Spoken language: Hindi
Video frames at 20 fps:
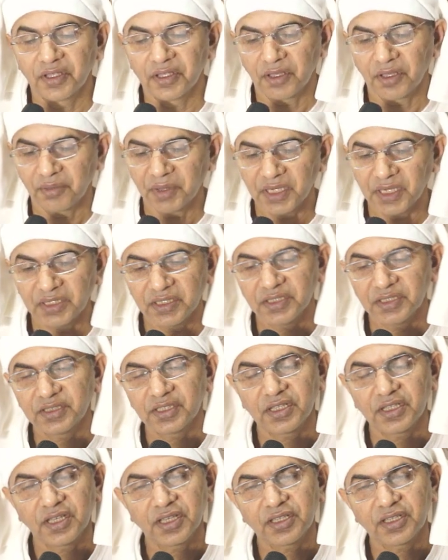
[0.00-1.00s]
हमारी
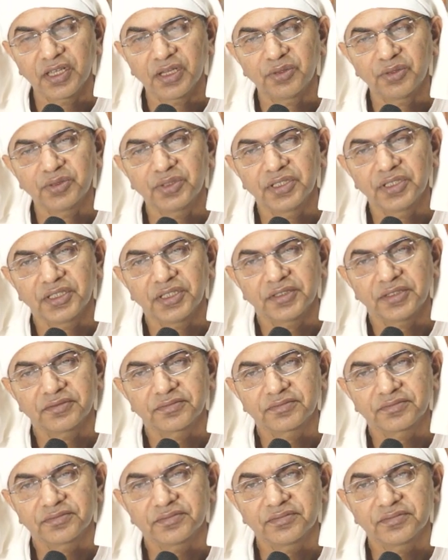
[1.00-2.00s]
दिनचर्या क्या होती है
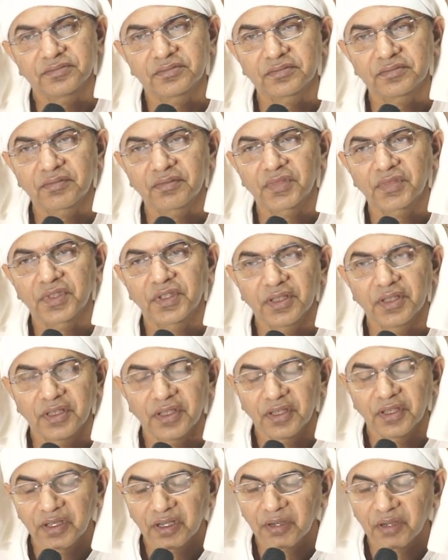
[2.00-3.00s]

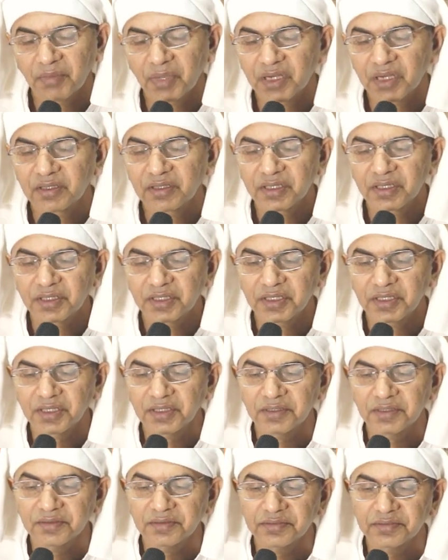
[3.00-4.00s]
हम आठ घंटे
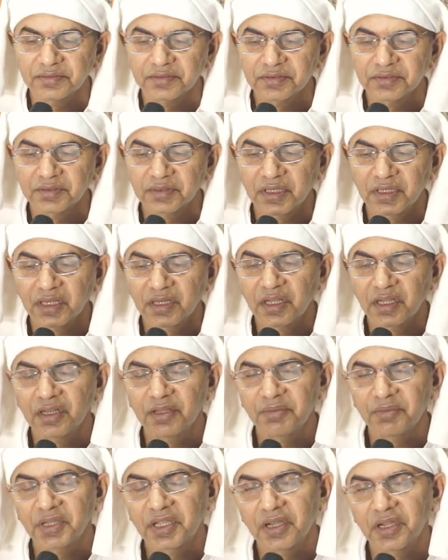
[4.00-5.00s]

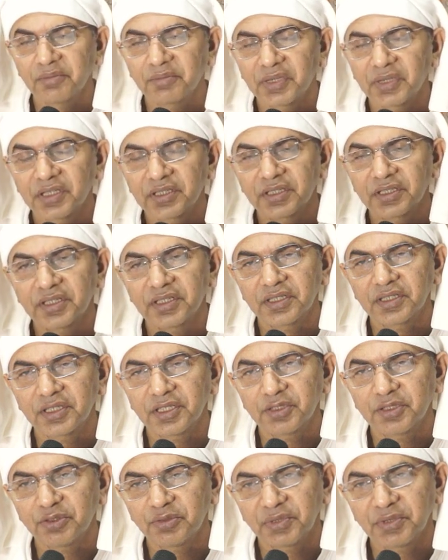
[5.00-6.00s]
कार्यालय में काम करते हैं
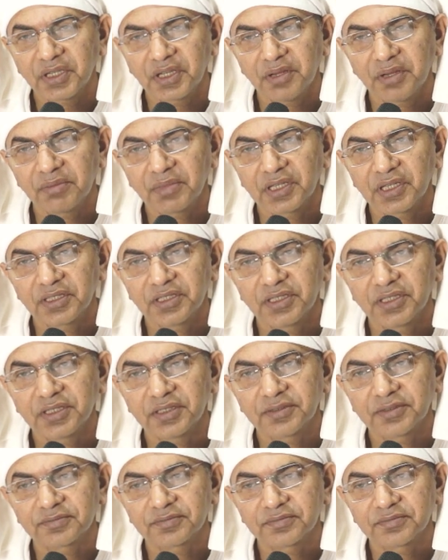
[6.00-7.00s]
खेतों में काम करते
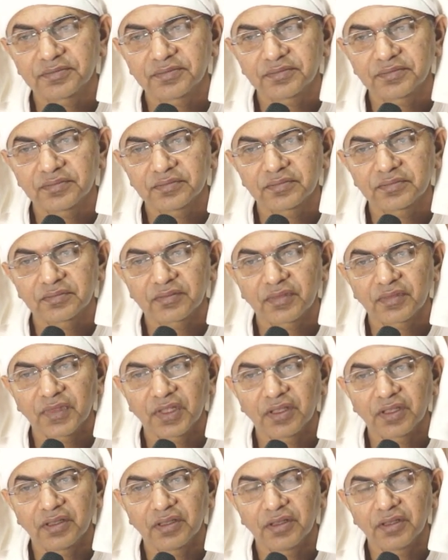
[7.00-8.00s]
हैं
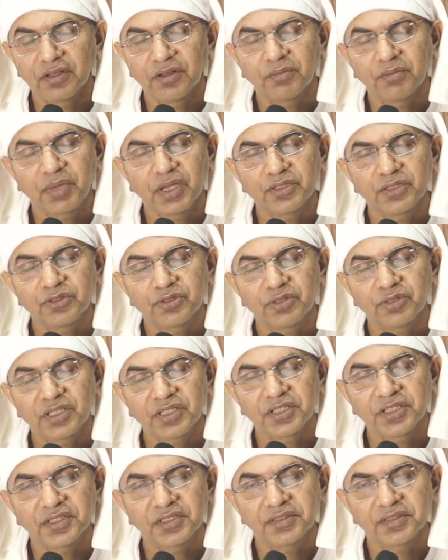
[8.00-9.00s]
पाँच छः
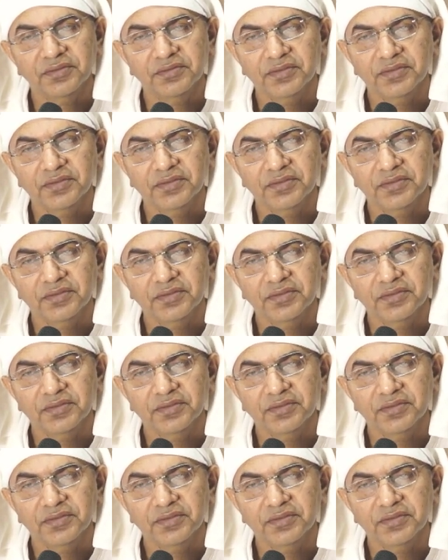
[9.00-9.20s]
घंटे